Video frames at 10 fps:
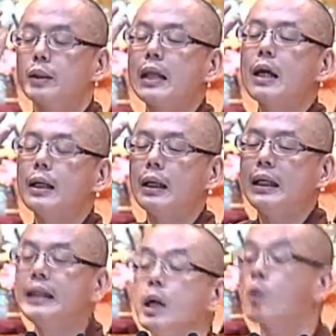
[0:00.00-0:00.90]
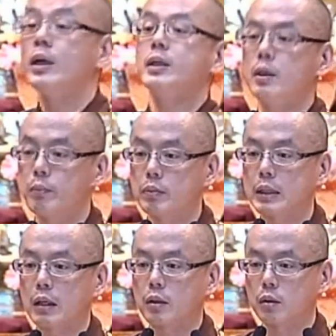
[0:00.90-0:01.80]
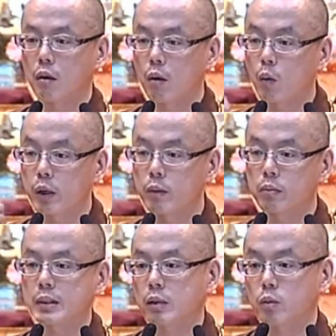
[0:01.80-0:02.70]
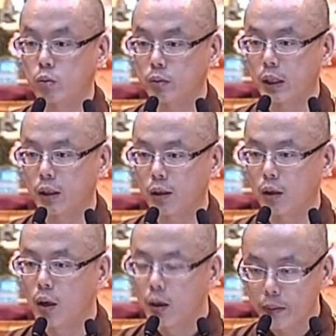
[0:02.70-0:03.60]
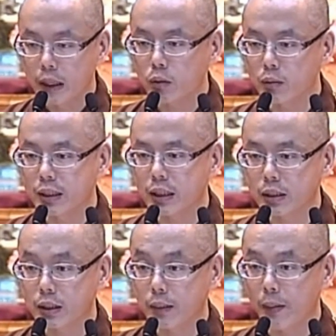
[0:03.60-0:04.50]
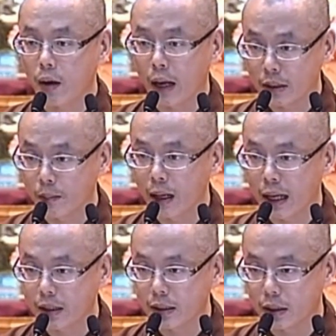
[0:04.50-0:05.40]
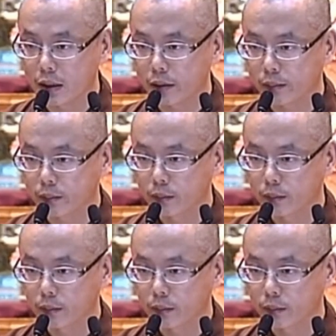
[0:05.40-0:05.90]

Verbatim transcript: 所以当你一念观世音菩萨的时候，观音菩萨就出现了。不然从极乐世界跑来，怎么来得及呢？